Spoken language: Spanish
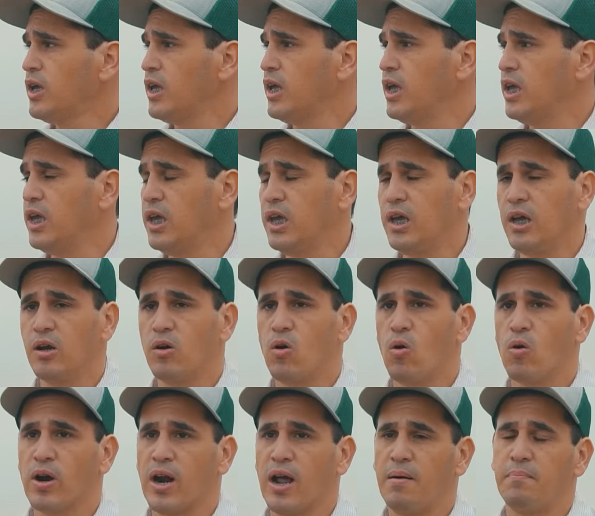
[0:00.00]
y
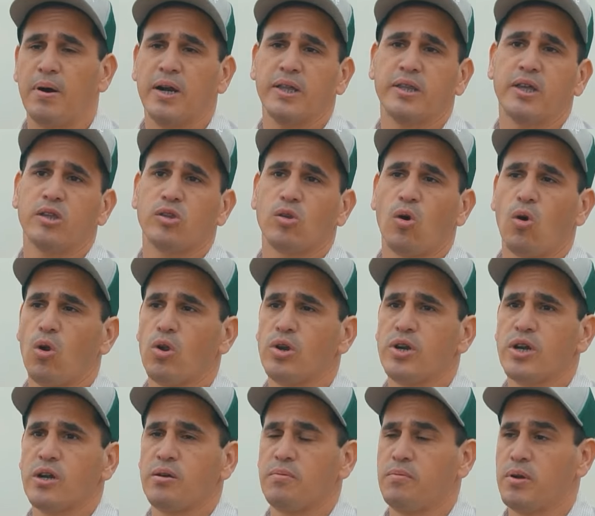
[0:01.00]
con gran parte de todos los
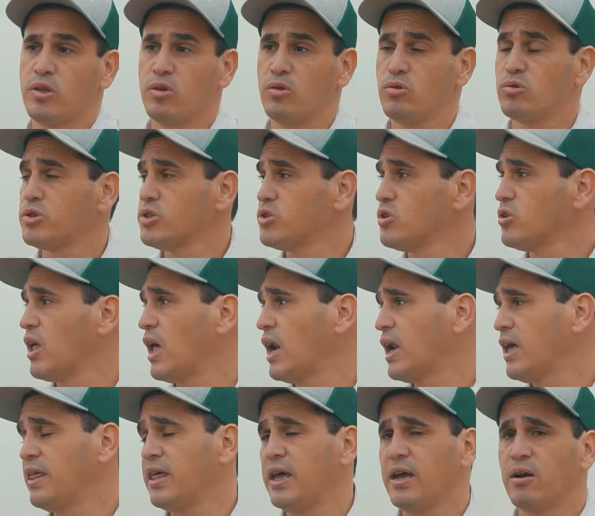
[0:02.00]
requerimientos
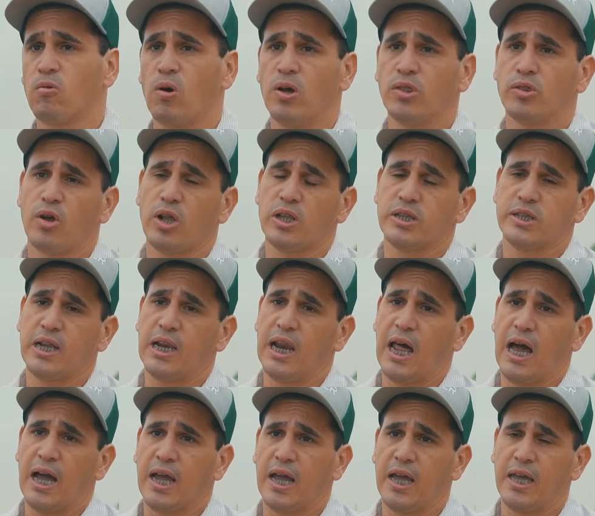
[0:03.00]
nutricionales en cuanto al
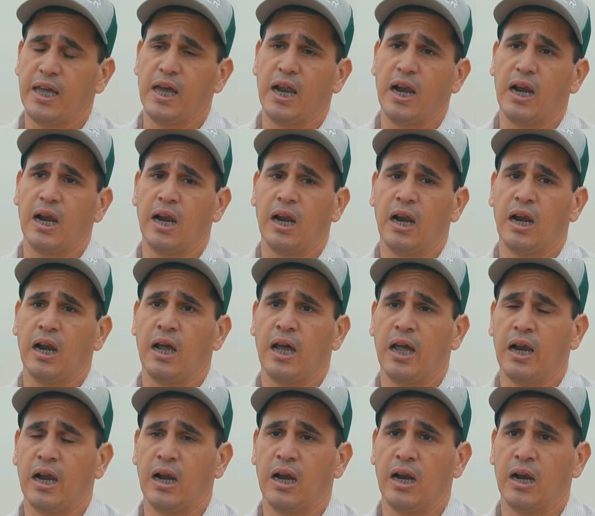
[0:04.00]
silaje y
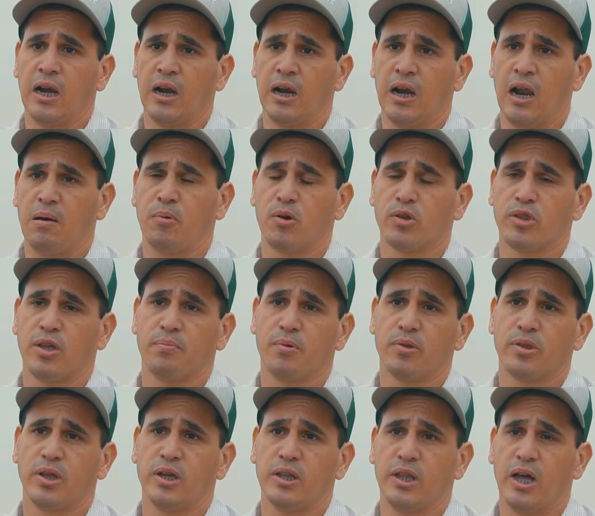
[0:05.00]
el, aporte de
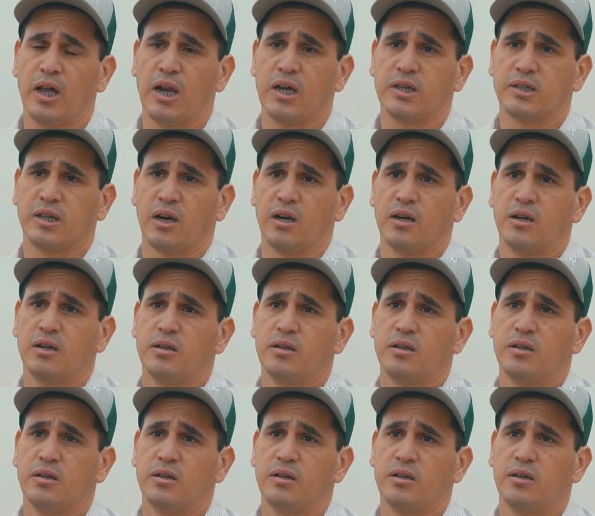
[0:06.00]
proteína de la sal.